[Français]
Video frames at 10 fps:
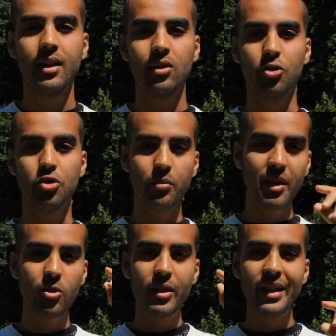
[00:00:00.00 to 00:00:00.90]
Donc je te mets
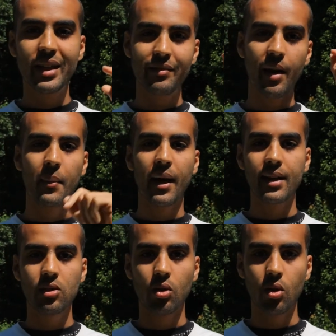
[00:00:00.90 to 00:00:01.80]
le lien qui va
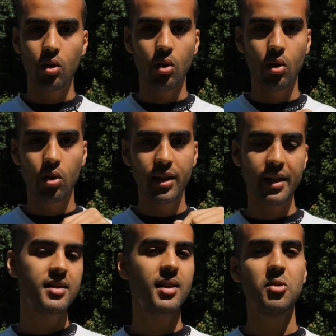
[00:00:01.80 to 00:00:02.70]
apparaître dans la
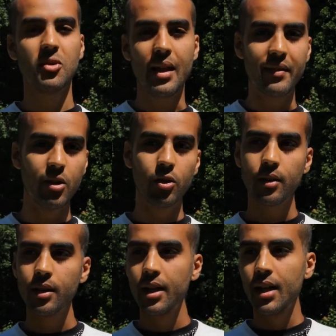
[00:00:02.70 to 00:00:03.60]
description de la vidéo.
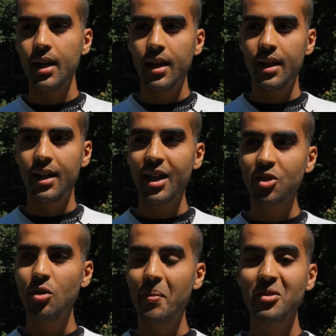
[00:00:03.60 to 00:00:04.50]
Et là, je
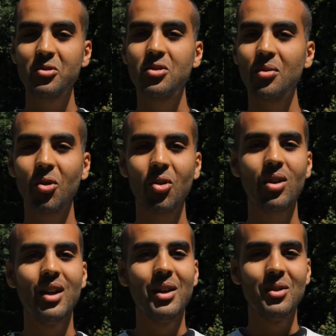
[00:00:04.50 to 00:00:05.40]
te parle justement
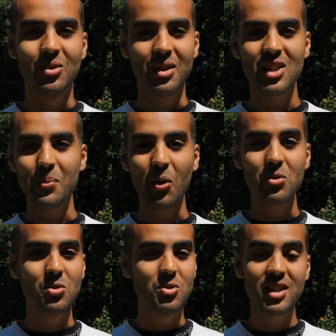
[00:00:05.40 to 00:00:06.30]
d'une
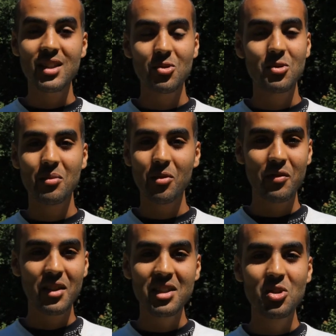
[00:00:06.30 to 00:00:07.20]
expérience où j'ai justement
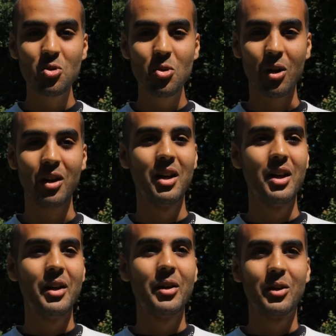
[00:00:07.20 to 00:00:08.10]
fait 10 jours
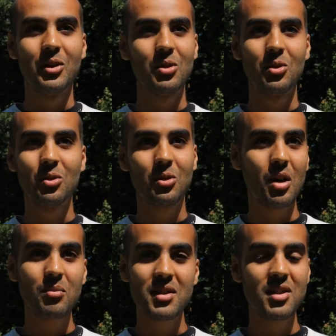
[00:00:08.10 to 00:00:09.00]

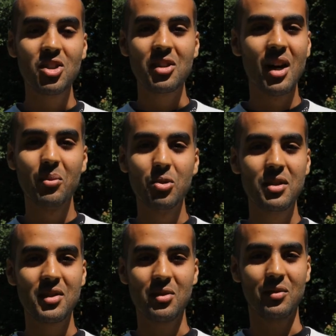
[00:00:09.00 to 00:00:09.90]
comme si j'étais un
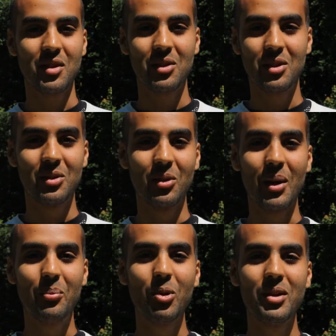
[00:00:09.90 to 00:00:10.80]
bouddhiste en fait, dans
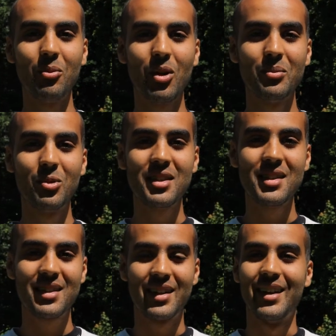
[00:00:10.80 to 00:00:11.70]
la peau d'un moine
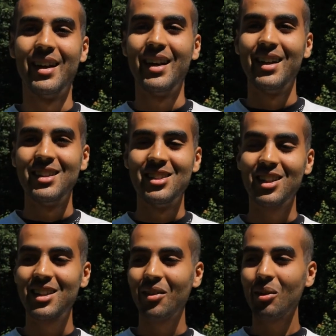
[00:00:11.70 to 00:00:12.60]
bouddhiste.
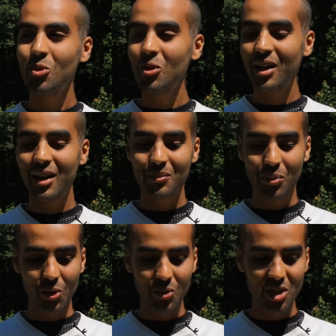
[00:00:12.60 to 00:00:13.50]
J'étais vraiment
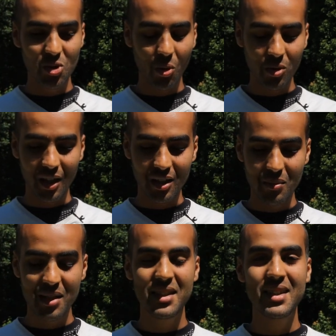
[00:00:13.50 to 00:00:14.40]
pendant 10 jours en train de
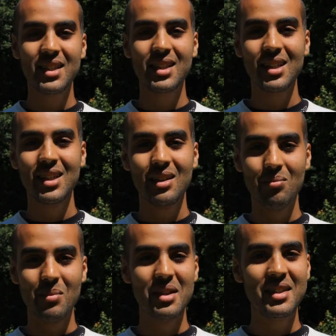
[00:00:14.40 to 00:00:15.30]
méditer,
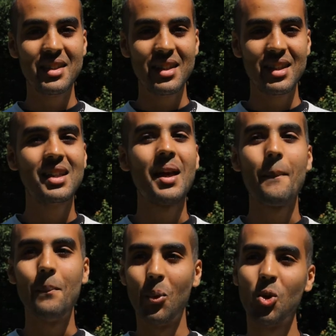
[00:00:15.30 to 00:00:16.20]
méditer,
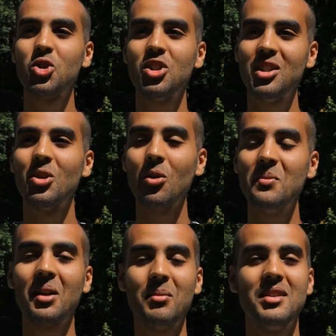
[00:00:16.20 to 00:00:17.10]
manger,
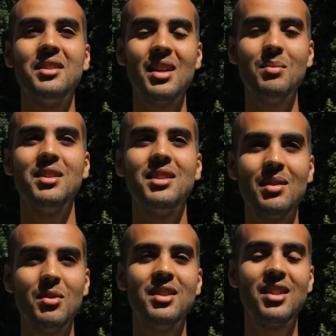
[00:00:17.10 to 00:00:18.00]
dormir, méditer, méditer,
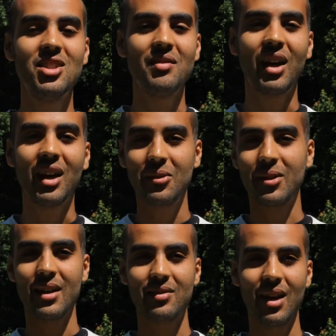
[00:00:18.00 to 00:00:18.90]
méditer, j'avais rien
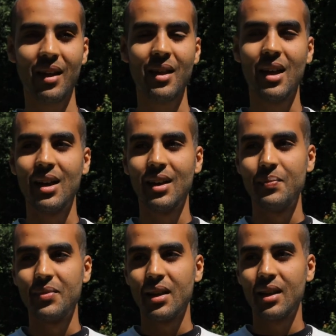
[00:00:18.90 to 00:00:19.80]
d'autre à faire.
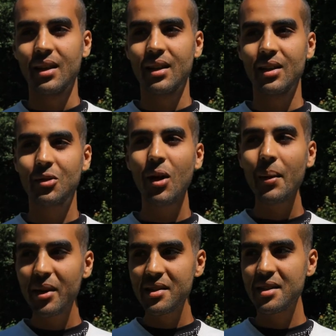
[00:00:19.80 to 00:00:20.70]
Et tu vois,
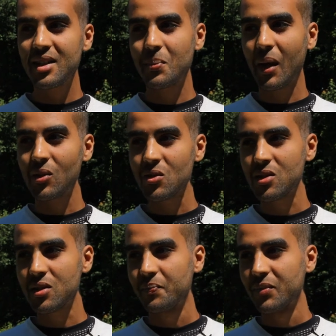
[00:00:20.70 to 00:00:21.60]
après cette
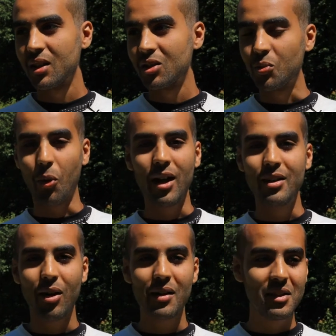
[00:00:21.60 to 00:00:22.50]
expérience, tu pourras aller
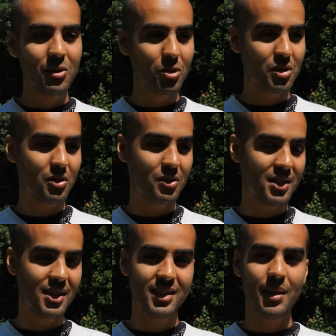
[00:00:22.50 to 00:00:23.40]
voir la vidéo, ça
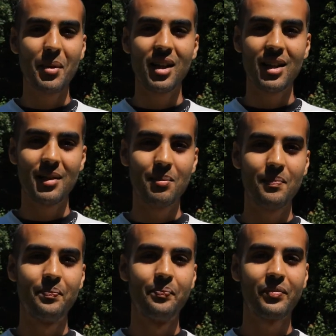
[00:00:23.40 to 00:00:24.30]
s'appelle
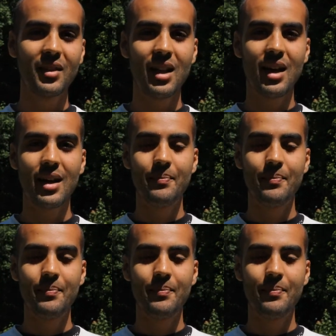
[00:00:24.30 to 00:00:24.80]
euh,